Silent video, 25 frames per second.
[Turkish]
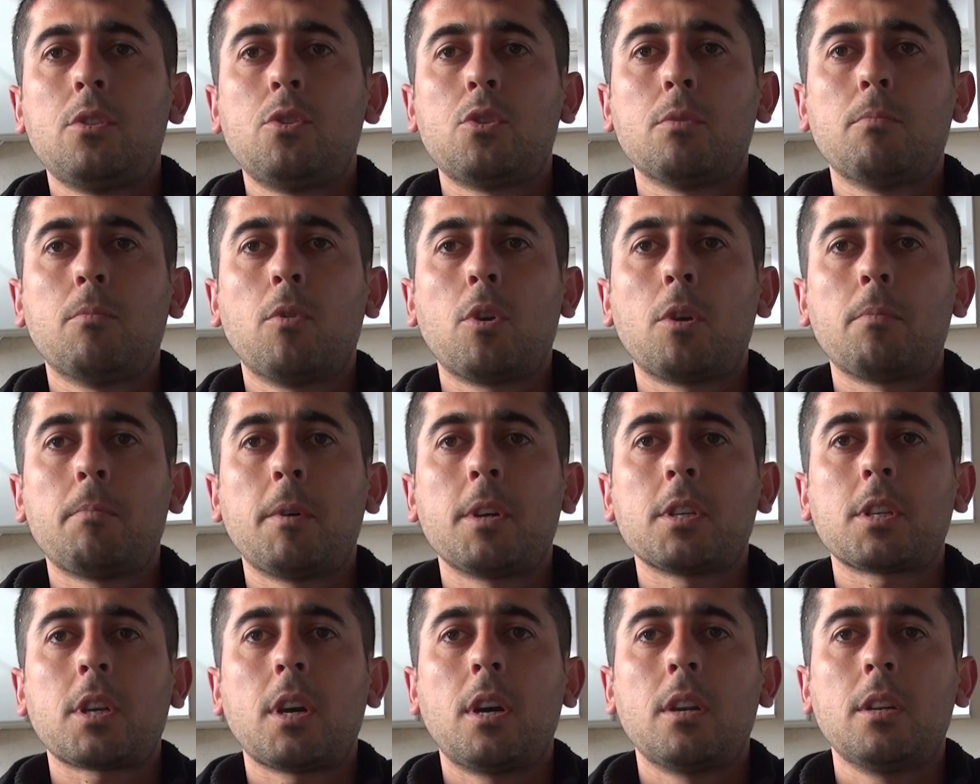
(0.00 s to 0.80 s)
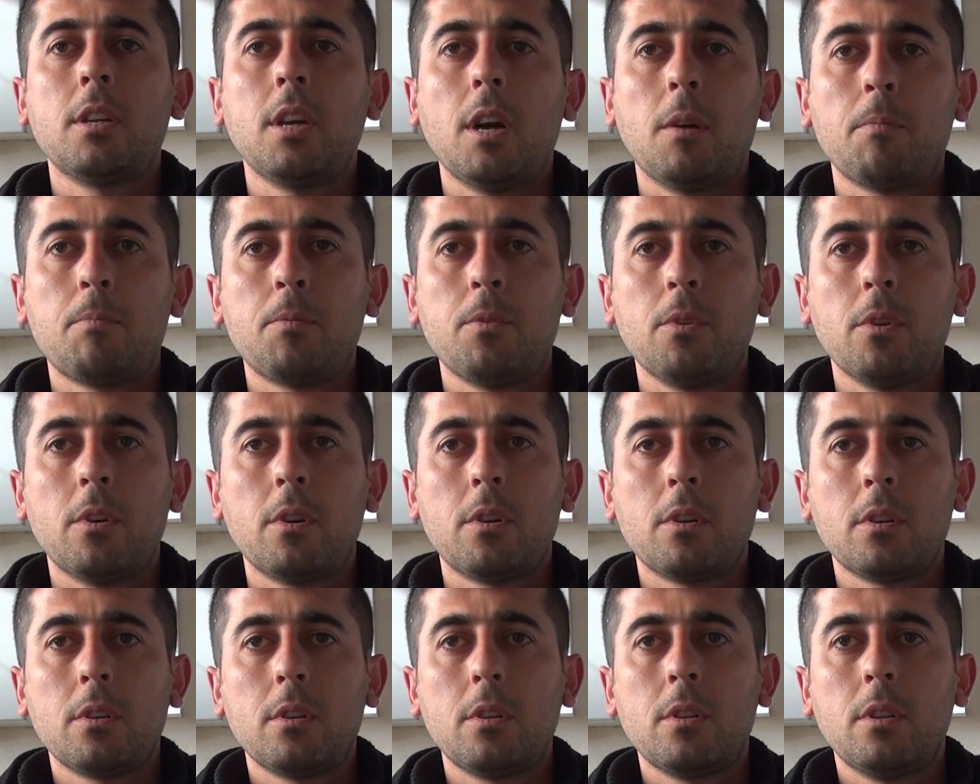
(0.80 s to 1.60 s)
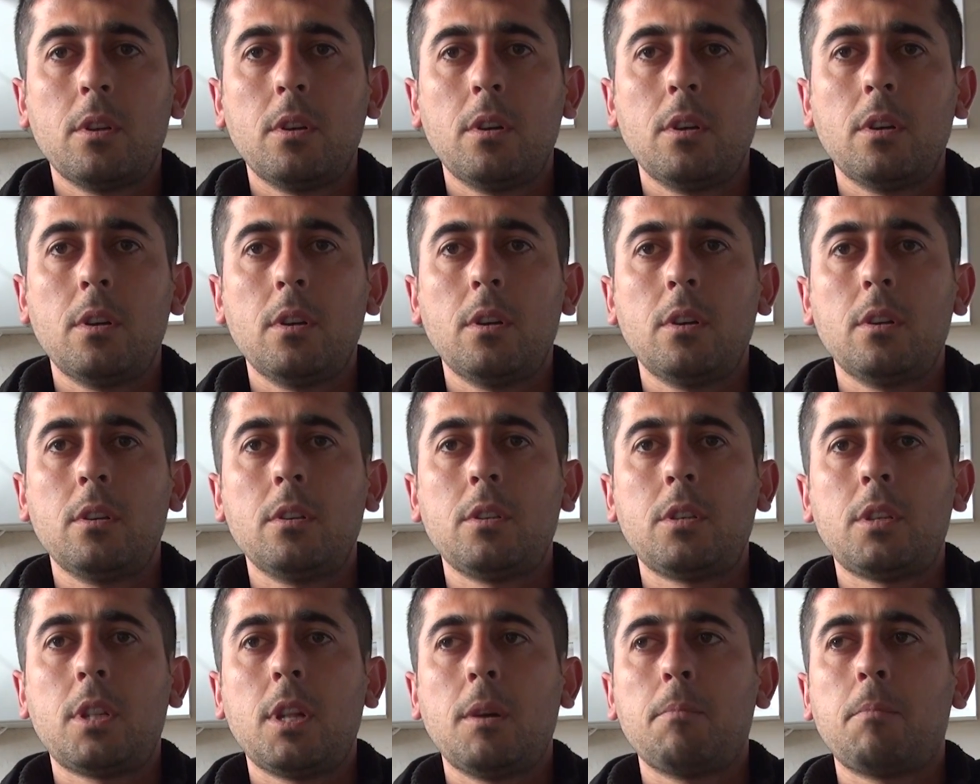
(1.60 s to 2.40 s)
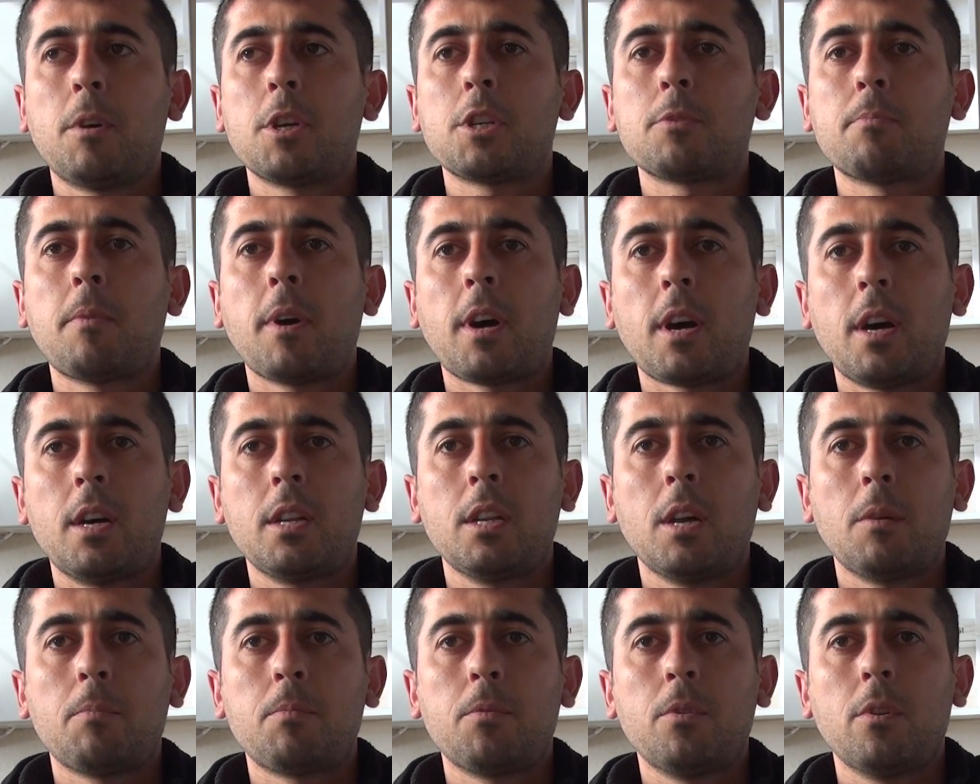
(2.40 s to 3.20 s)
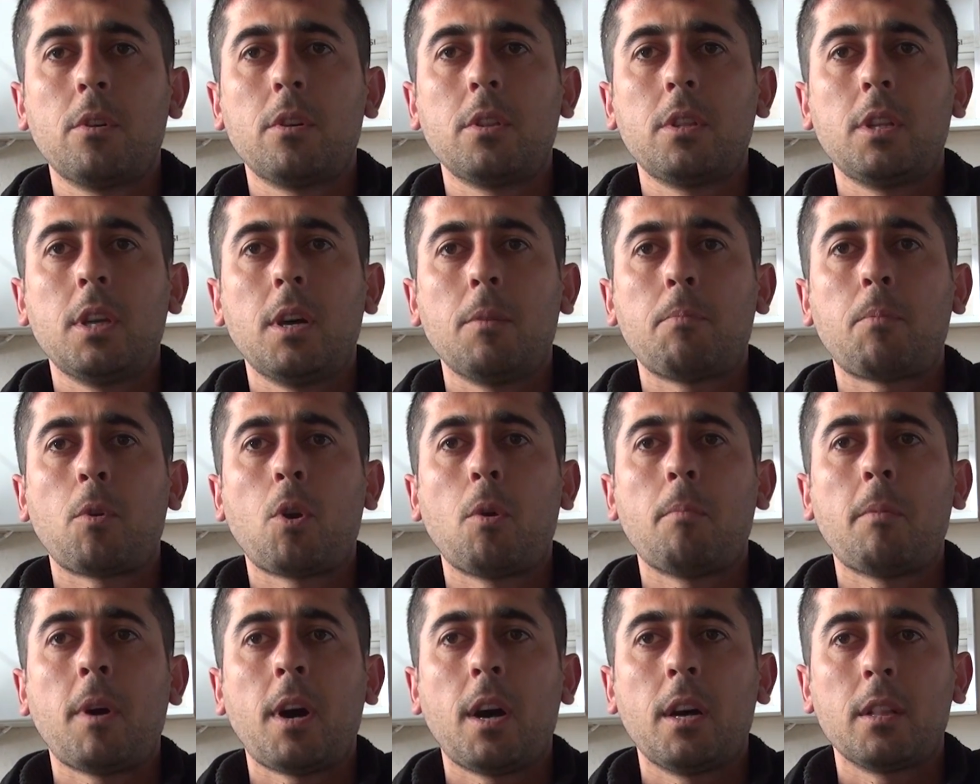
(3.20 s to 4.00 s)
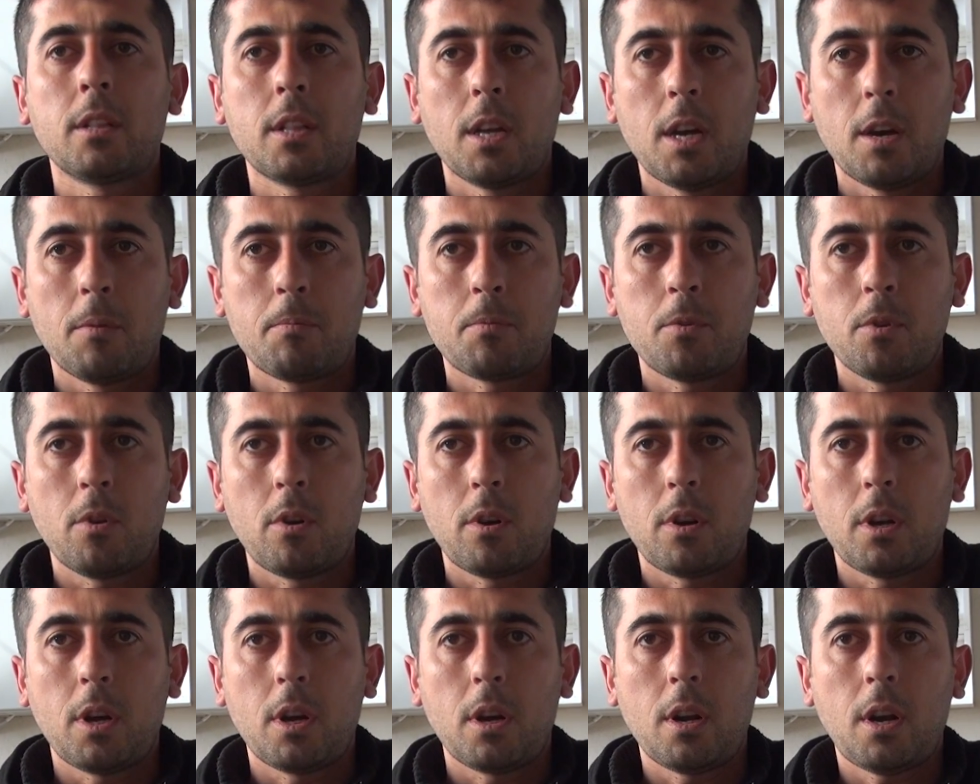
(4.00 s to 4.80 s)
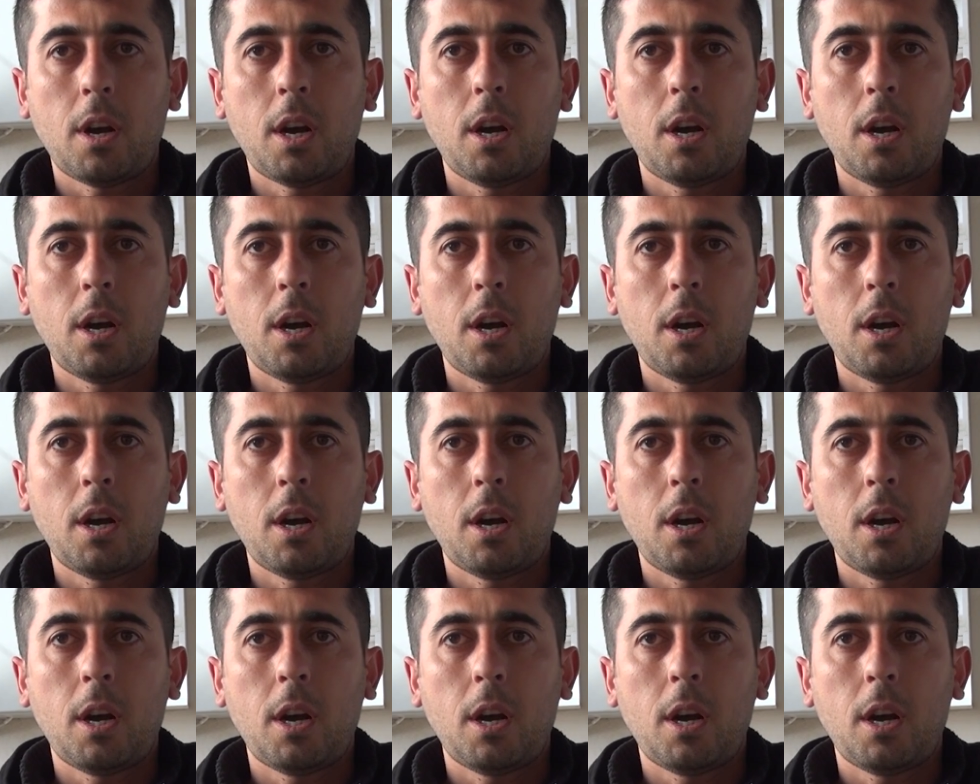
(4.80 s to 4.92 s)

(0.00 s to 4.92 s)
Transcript: Cumhurbaşkanı yapıyor, e, işte Başbakan yapıyor diye propaganda yapıyorlar.